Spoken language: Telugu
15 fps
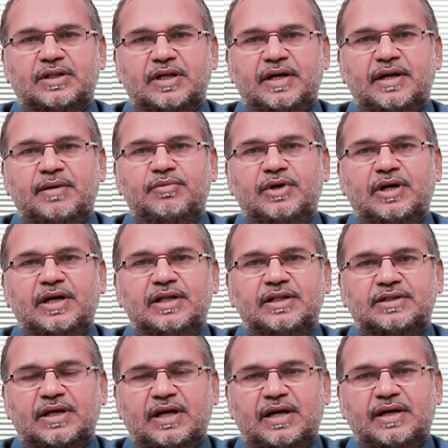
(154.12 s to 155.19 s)
తినడం కానీ
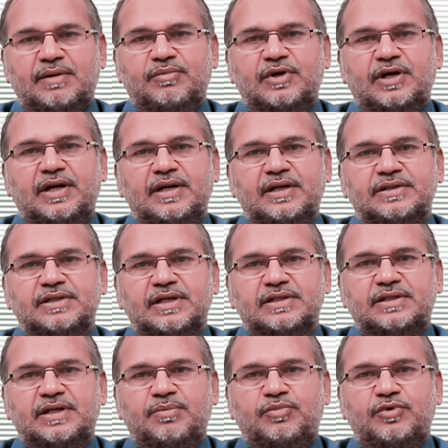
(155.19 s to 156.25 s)
తాగడం కానీ
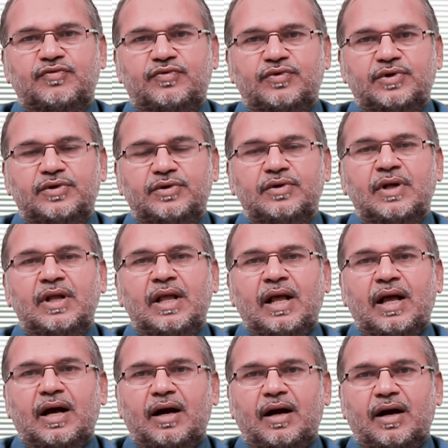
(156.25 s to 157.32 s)
చేసినప్పుడు ఫుడ్
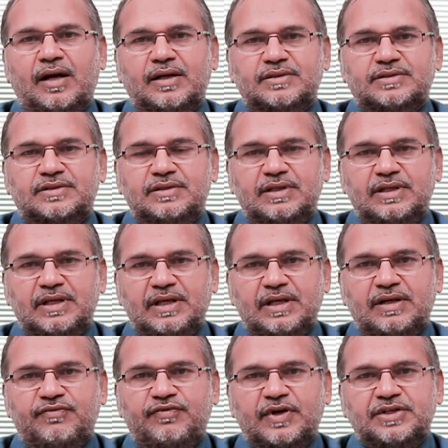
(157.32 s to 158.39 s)
ఈ
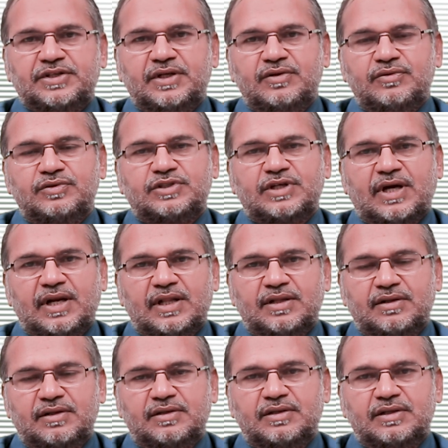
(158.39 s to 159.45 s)
ఇన్ఫెక్షన్ చాలా
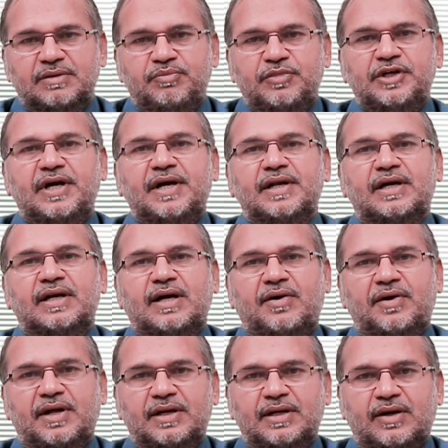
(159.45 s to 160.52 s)
ఇమ్మీడియట్గా
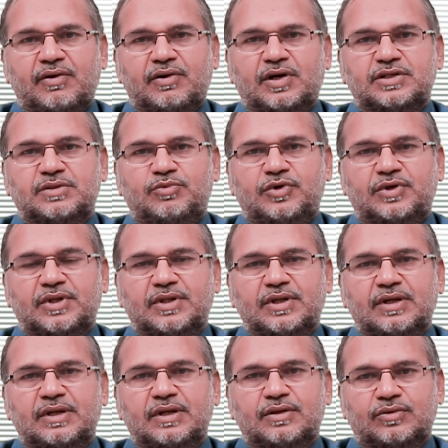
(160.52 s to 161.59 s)
రావడానికి అవకాశం ఉంటుంది
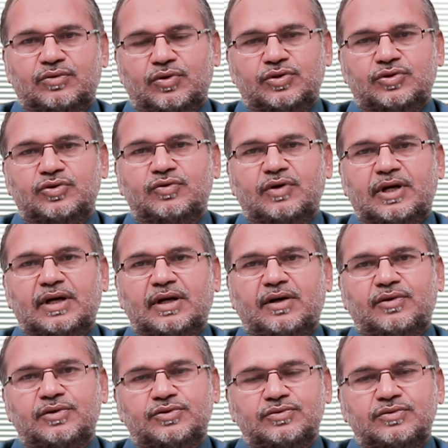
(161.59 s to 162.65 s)
గొంతు ద్వారా
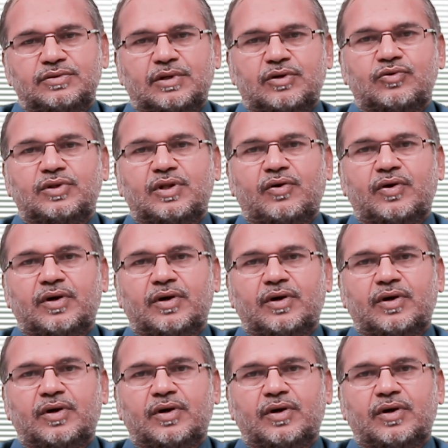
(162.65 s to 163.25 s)
కావచ్చు చెవు